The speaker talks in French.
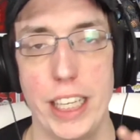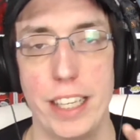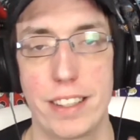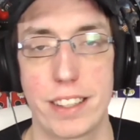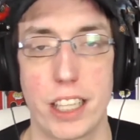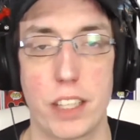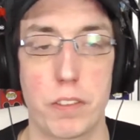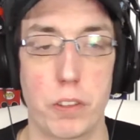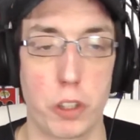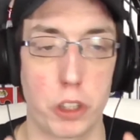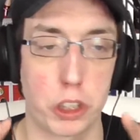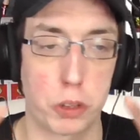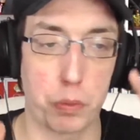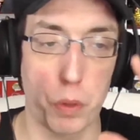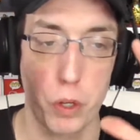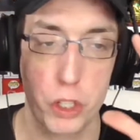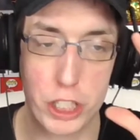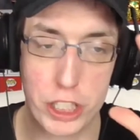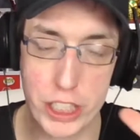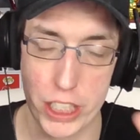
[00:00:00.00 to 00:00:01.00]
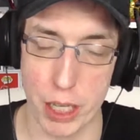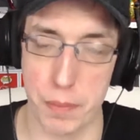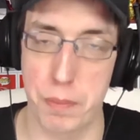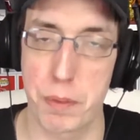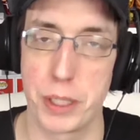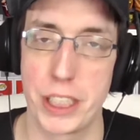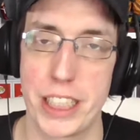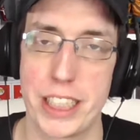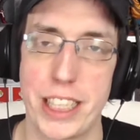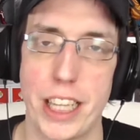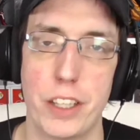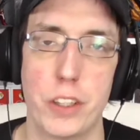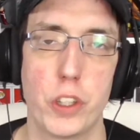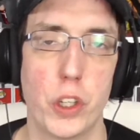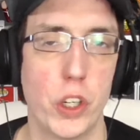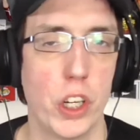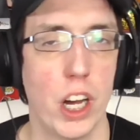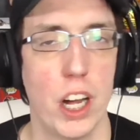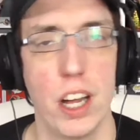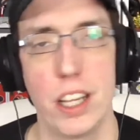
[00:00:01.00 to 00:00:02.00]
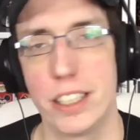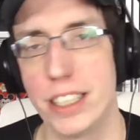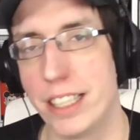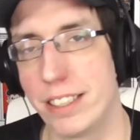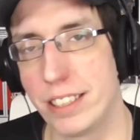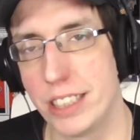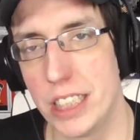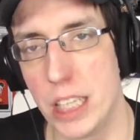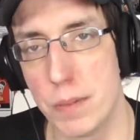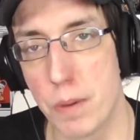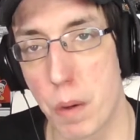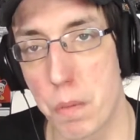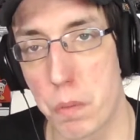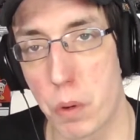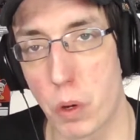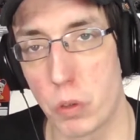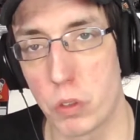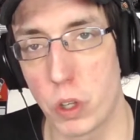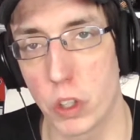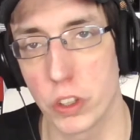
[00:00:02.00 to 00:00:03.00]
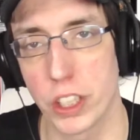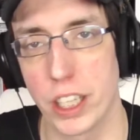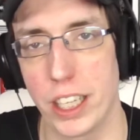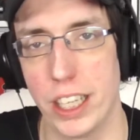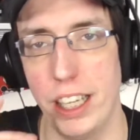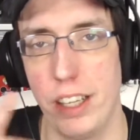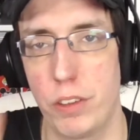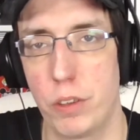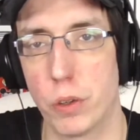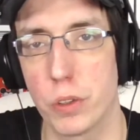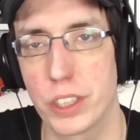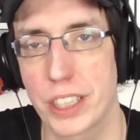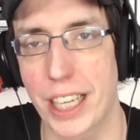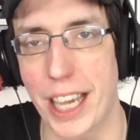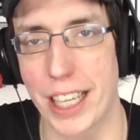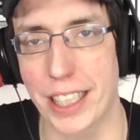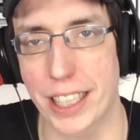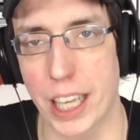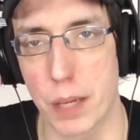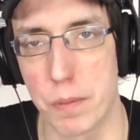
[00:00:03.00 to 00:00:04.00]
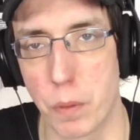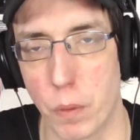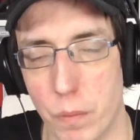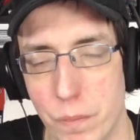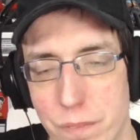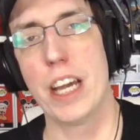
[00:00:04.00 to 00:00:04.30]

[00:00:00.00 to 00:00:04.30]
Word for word: Et ça, franchement, chapeau Nintendo, décidément pour vendre, ils sont très très bons.